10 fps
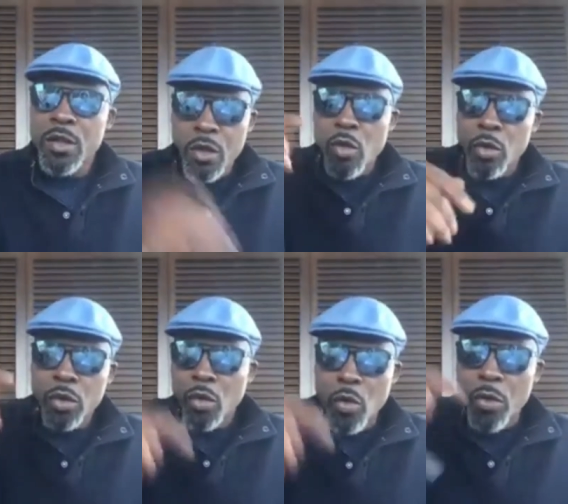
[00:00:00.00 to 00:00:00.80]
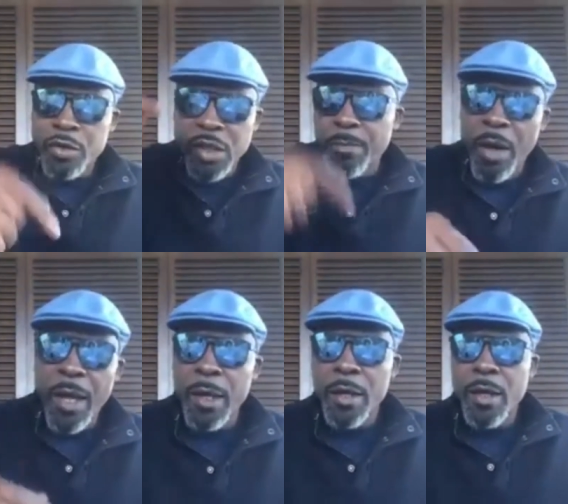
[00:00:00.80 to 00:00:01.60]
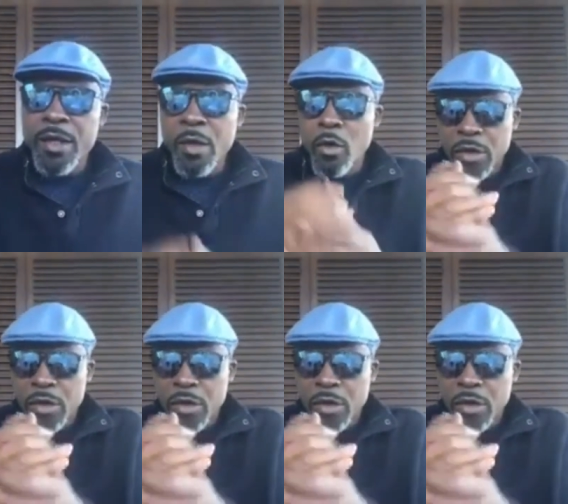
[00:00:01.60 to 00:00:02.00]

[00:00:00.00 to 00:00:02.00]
Ce contre quoi on se bat, c'est